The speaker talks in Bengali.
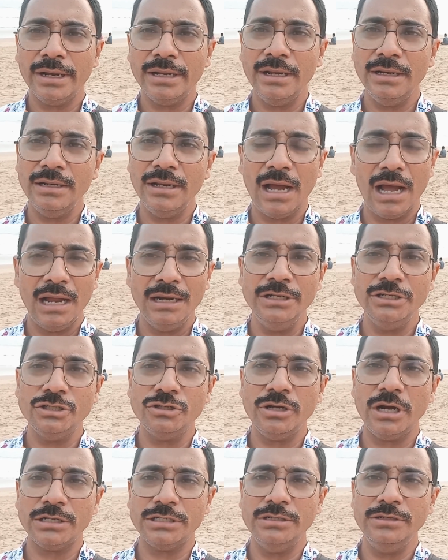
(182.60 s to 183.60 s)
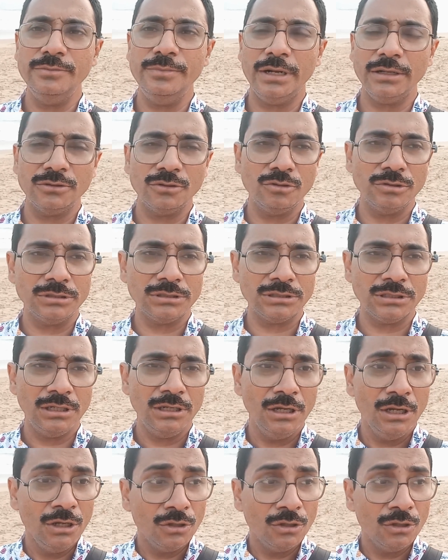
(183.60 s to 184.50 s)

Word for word: আমাকে নিশ্চয়ই আশীর্বাদ করছে